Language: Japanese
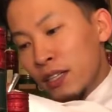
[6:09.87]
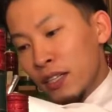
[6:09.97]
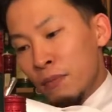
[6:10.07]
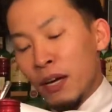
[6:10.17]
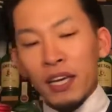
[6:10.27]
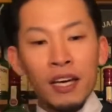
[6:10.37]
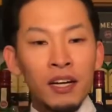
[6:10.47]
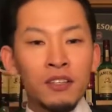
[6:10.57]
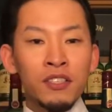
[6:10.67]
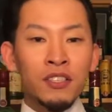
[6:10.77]
でまあ
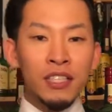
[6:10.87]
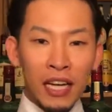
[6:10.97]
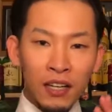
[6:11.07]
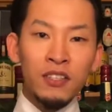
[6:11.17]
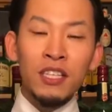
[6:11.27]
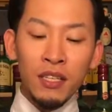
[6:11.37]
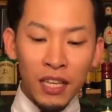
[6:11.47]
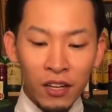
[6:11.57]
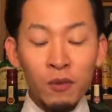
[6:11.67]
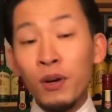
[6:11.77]
逆逆に
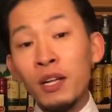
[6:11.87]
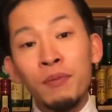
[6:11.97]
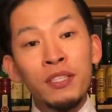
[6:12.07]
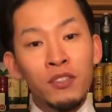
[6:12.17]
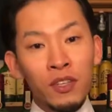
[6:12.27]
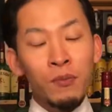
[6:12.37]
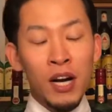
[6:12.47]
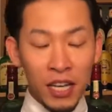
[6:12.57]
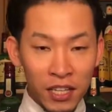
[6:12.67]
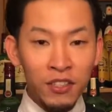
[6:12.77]
逆もありますよでも
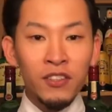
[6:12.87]
はっきり